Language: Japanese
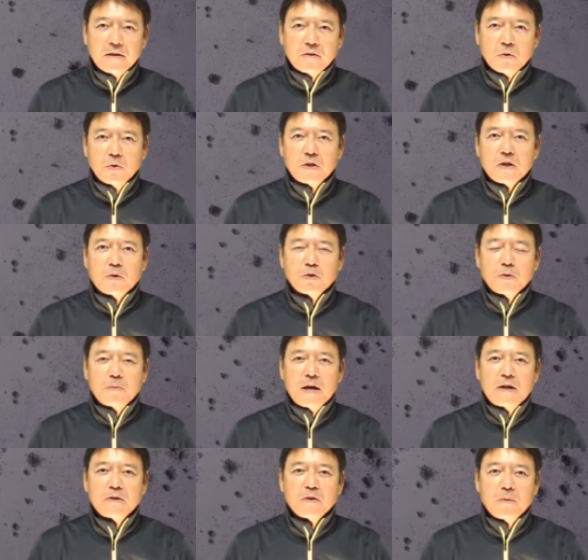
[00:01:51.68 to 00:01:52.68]
そういったこと
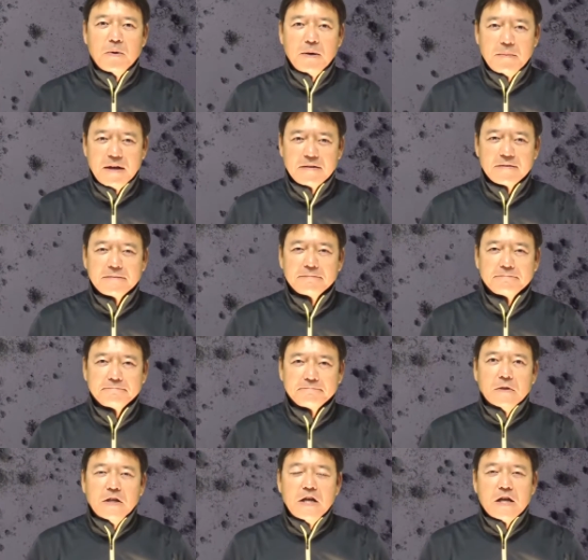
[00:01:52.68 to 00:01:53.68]
もあると思います。
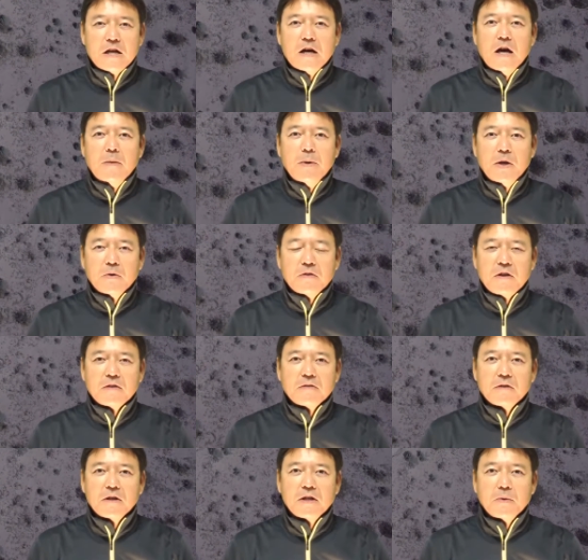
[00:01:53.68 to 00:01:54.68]
1回目の撮
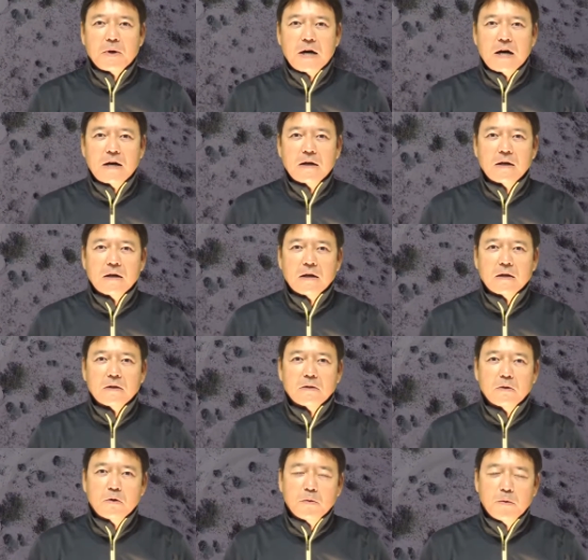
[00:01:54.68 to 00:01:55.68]
影では
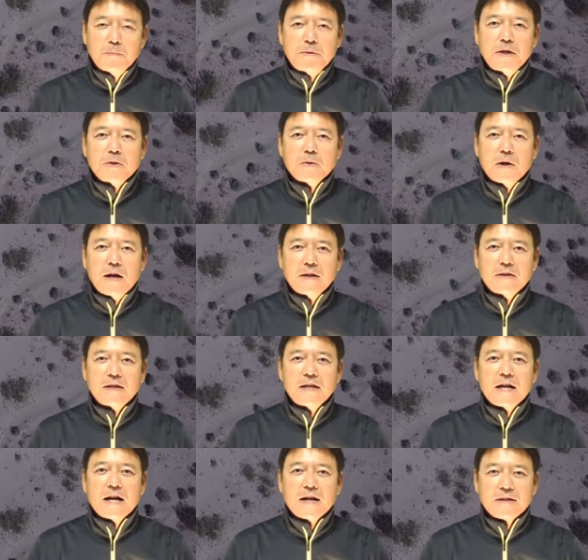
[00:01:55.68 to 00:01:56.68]
どうもピントが合って
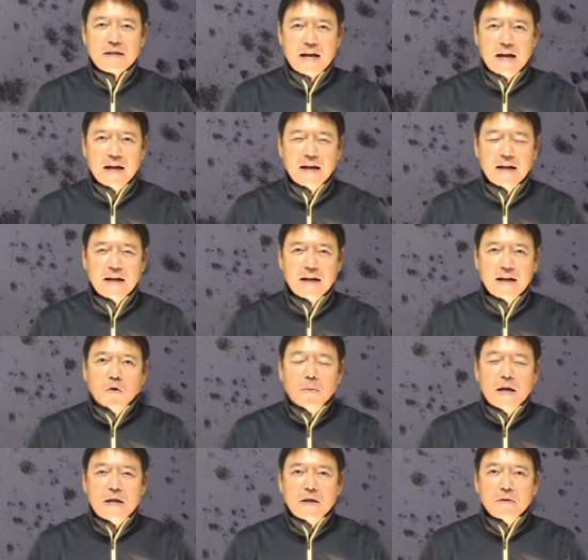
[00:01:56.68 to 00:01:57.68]
いなかった、
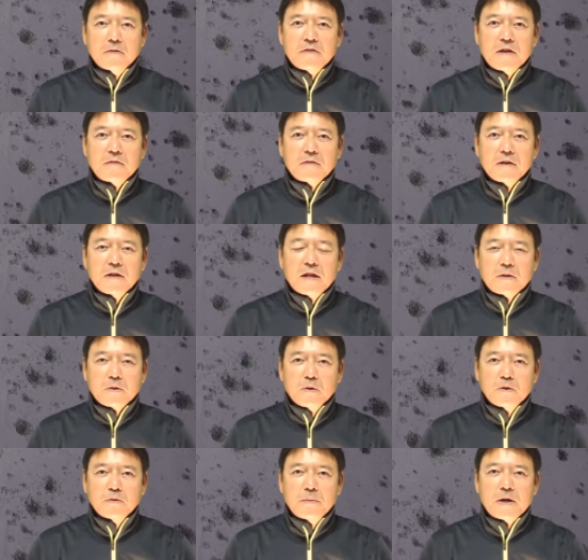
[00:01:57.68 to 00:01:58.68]
ホバリング撮影だ
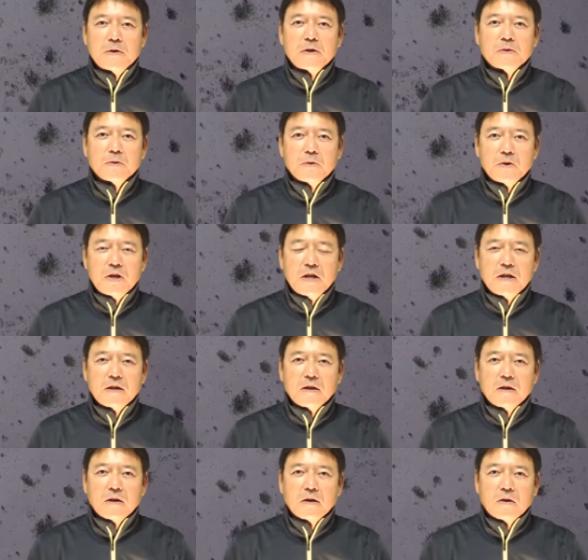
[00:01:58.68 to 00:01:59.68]
とうまくいくのに
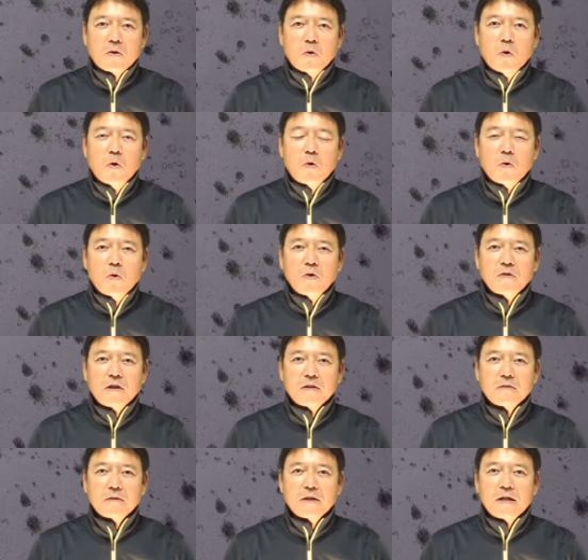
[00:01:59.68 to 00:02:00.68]
航行
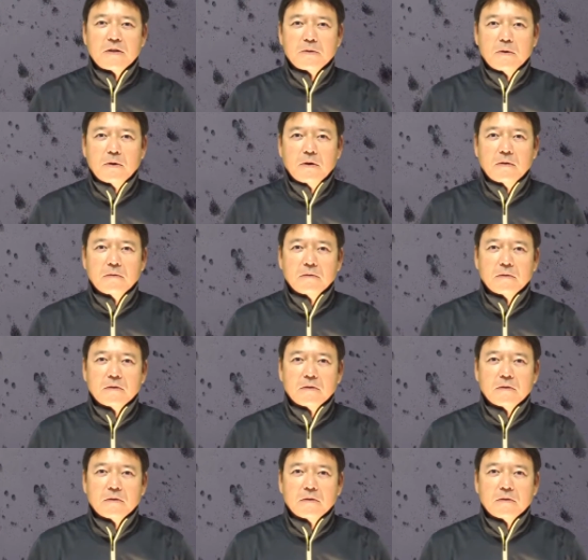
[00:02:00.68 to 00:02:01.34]
撮影だと